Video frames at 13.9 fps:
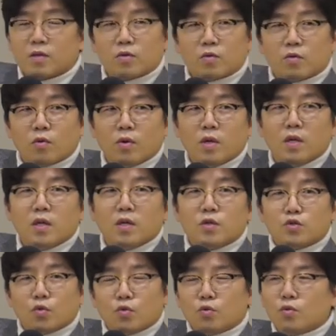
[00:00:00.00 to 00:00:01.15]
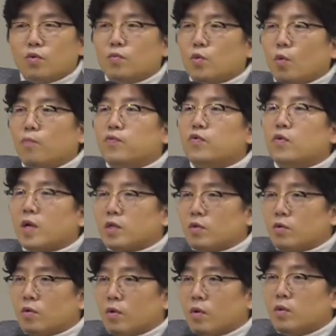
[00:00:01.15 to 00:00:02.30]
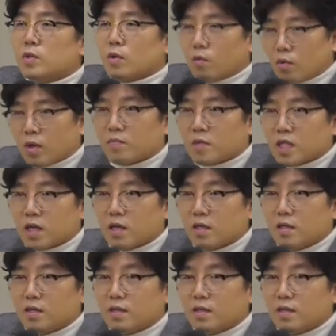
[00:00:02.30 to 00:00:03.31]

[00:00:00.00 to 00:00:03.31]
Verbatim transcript: 그리고 조금 높은 확률로 성공합니다.